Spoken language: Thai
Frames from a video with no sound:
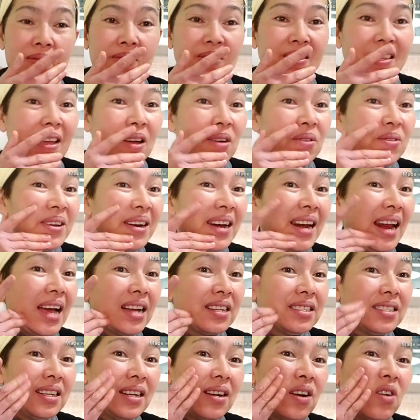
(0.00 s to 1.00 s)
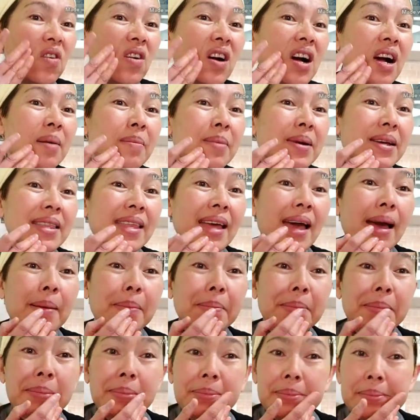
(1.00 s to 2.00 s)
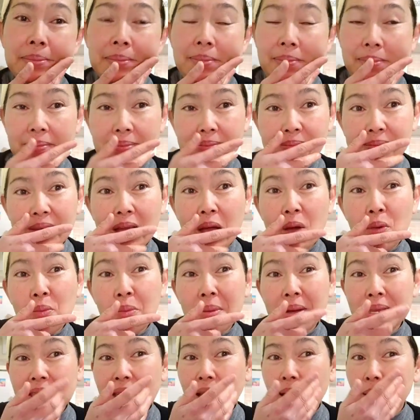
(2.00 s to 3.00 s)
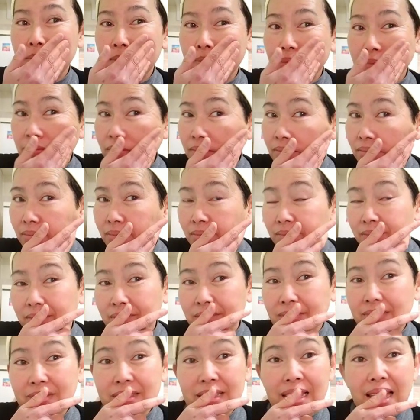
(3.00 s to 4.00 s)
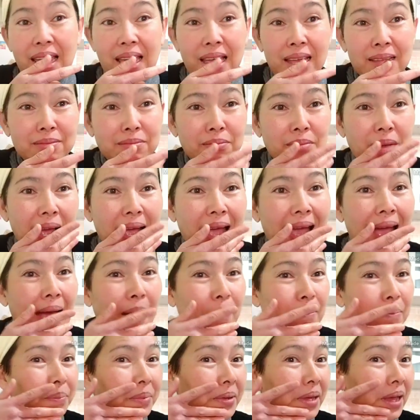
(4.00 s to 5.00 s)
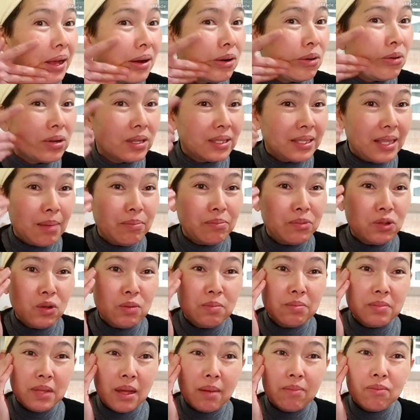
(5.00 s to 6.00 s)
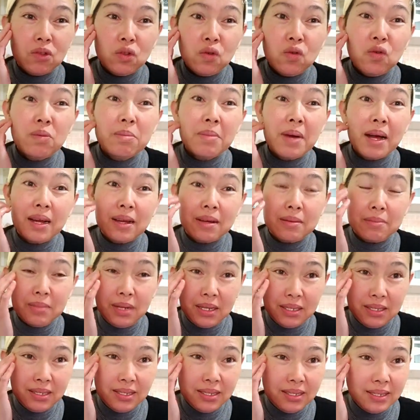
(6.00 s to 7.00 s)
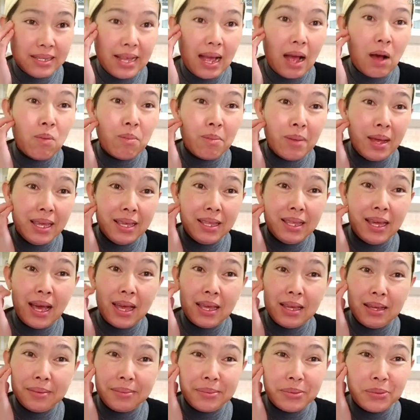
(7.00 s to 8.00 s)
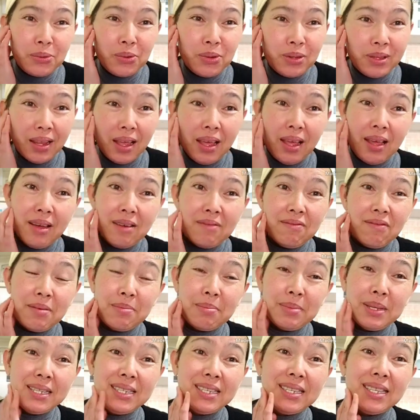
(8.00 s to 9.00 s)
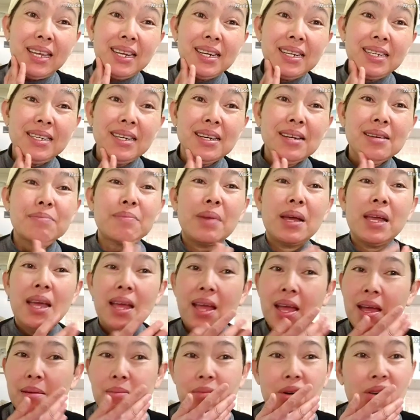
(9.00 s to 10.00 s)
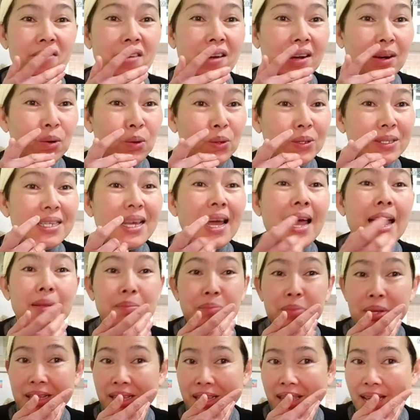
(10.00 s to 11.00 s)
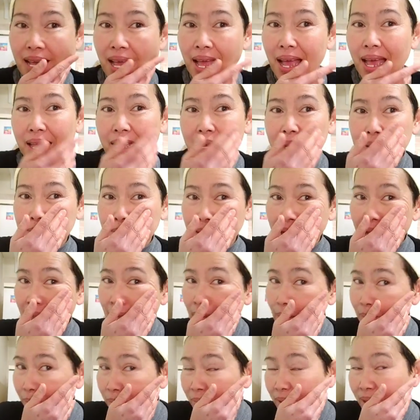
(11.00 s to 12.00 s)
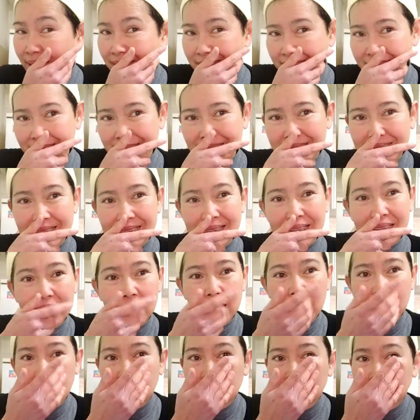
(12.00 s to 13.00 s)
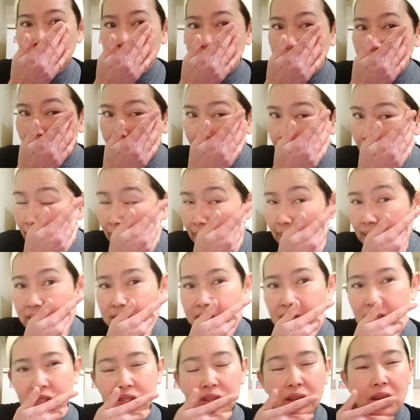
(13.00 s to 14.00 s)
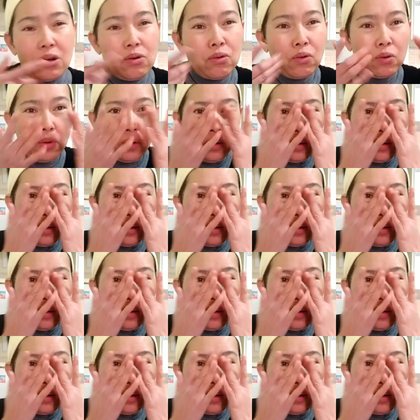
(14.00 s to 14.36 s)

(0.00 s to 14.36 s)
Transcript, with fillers: เดี๋ยววันหลังจะลองเอามาทำเอามาทำแทนมะขามเปียกลองตำส้มตำดูมั่งเหมือนสาวไหมไทยพูดว่ามันจะได้เรื่องไหมเพราะว่ารสชาติมันคล้ายๆกับมะขามเปียกจริงๆนะคะเดี๋ยวจะเอา